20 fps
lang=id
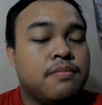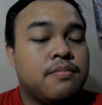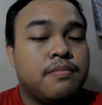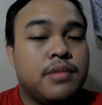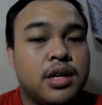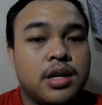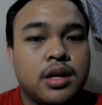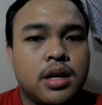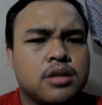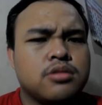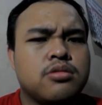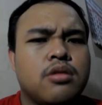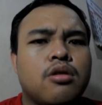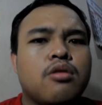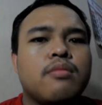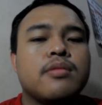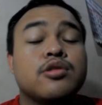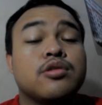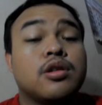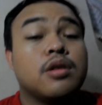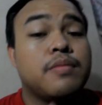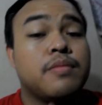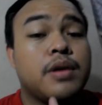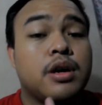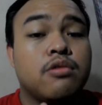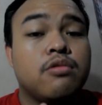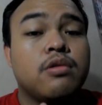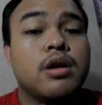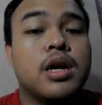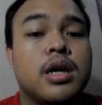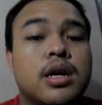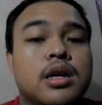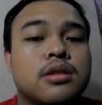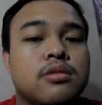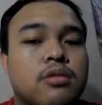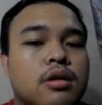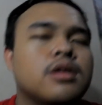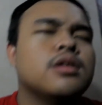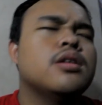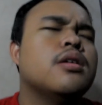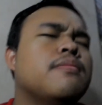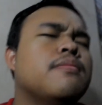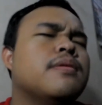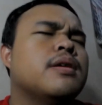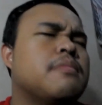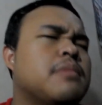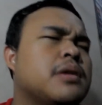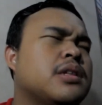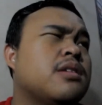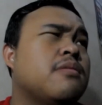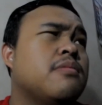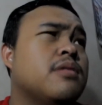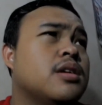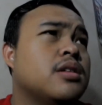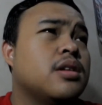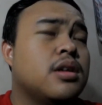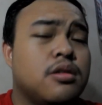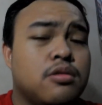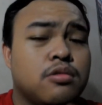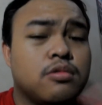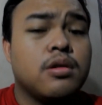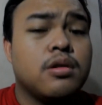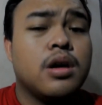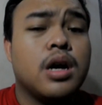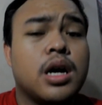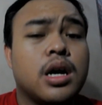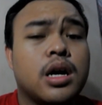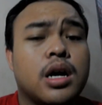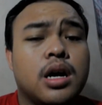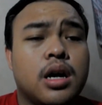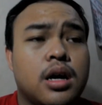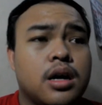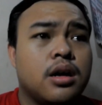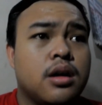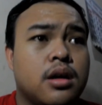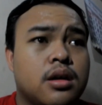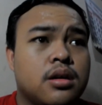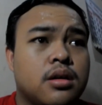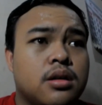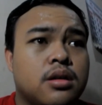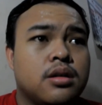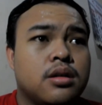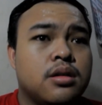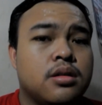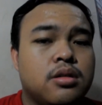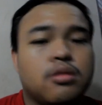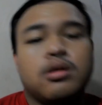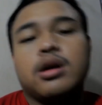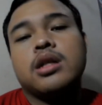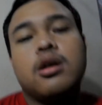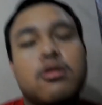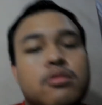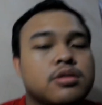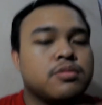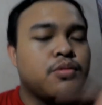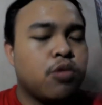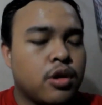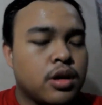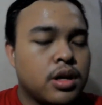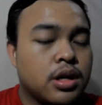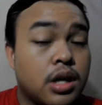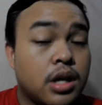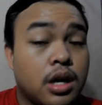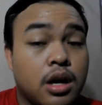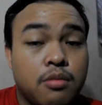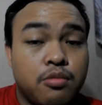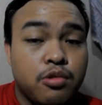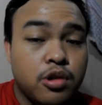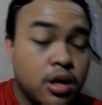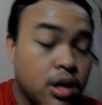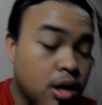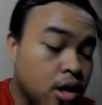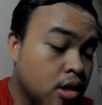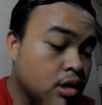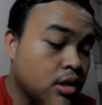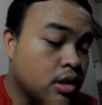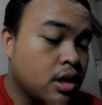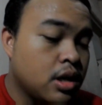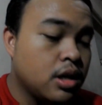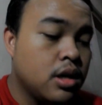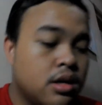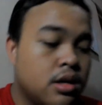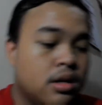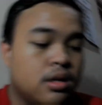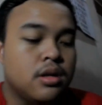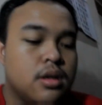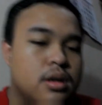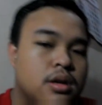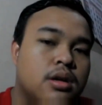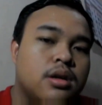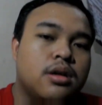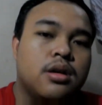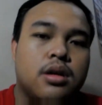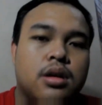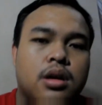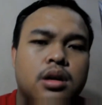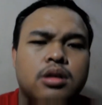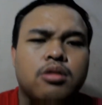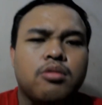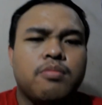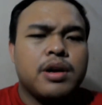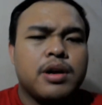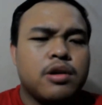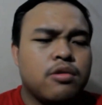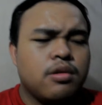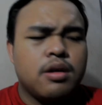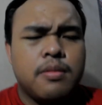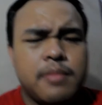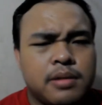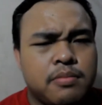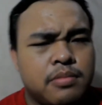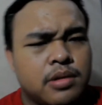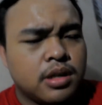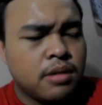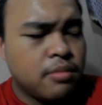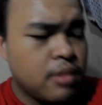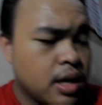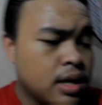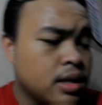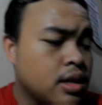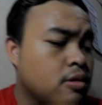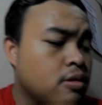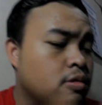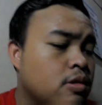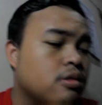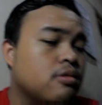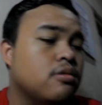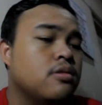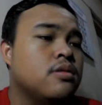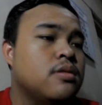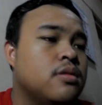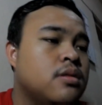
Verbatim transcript: ini langsung aku masukin part 2 ya soalnya part pertamanya tadi udah agak juga tahu guys pokoknya tak gabungin lah nanti lah gak tahu part 2 part pertama gak tahu aku